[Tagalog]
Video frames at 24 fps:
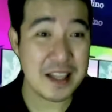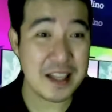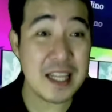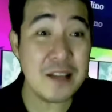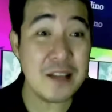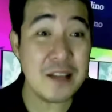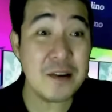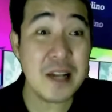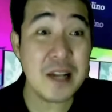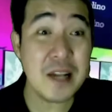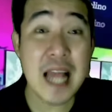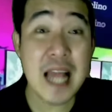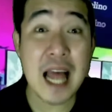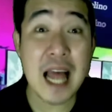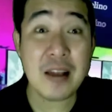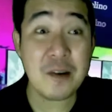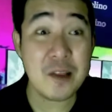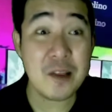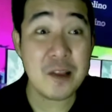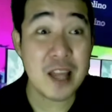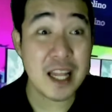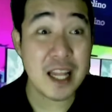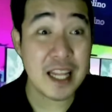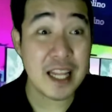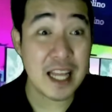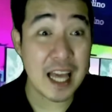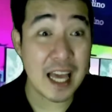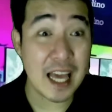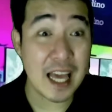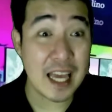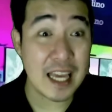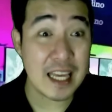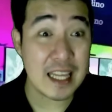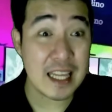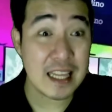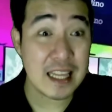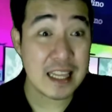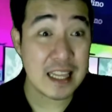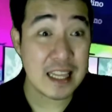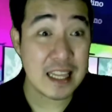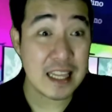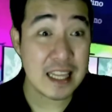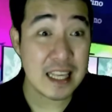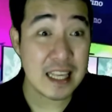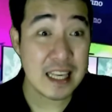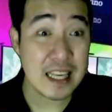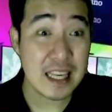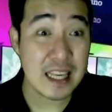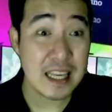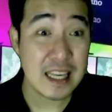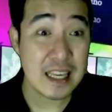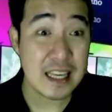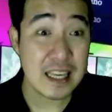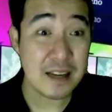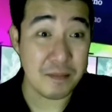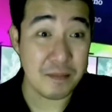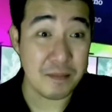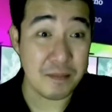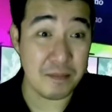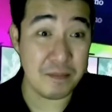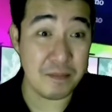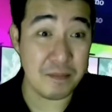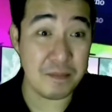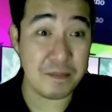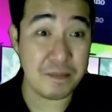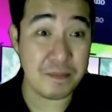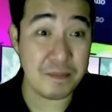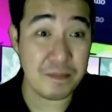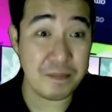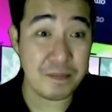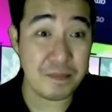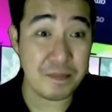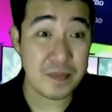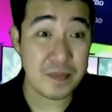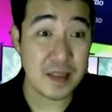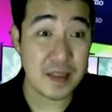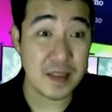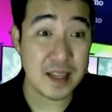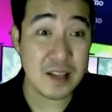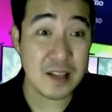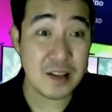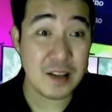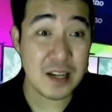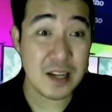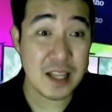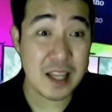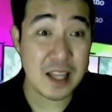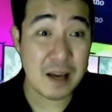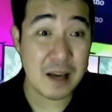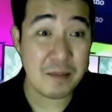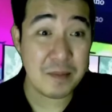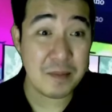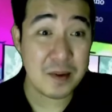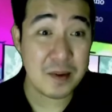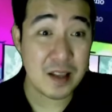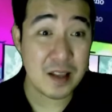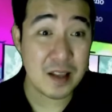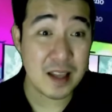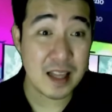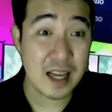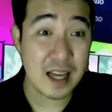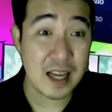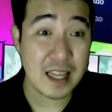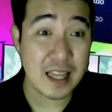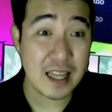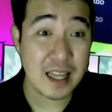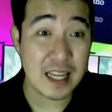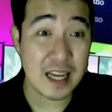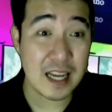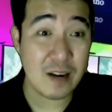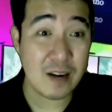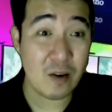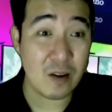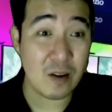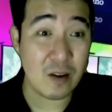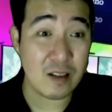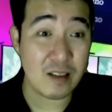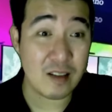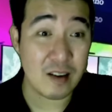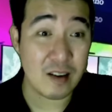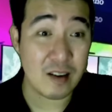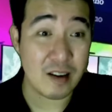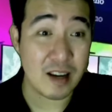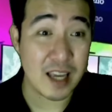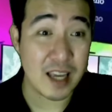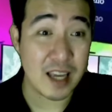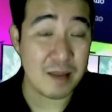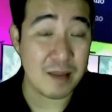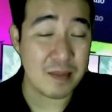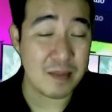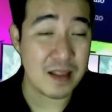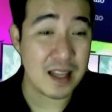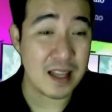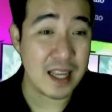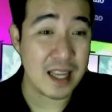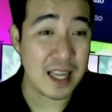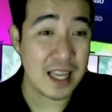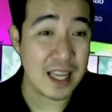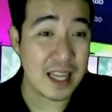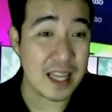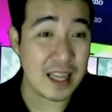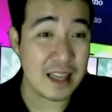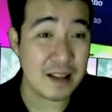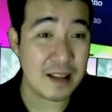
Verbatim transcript: Sino nanalo dyan, guys? Ah, ah. Sino nag-champion dyan sa kanilang All-Star Games na yan?